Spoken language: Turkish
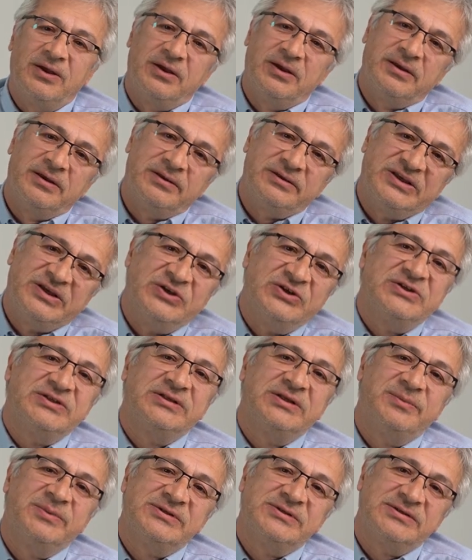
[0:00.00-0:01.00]
e,
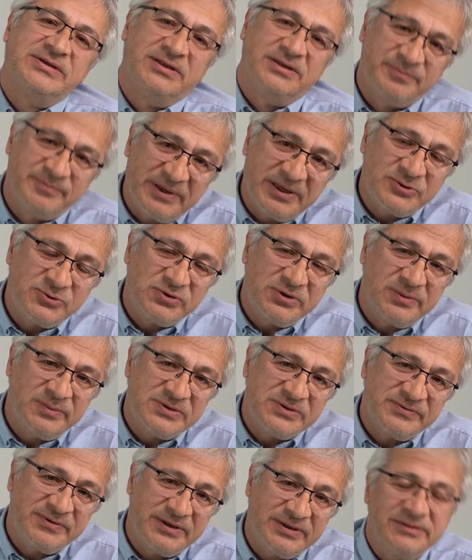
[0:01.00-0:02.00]
girişte bir sağlık
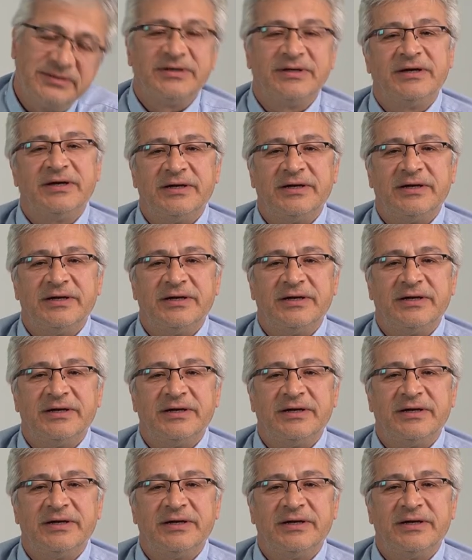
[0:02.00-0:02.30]
personelimiz var.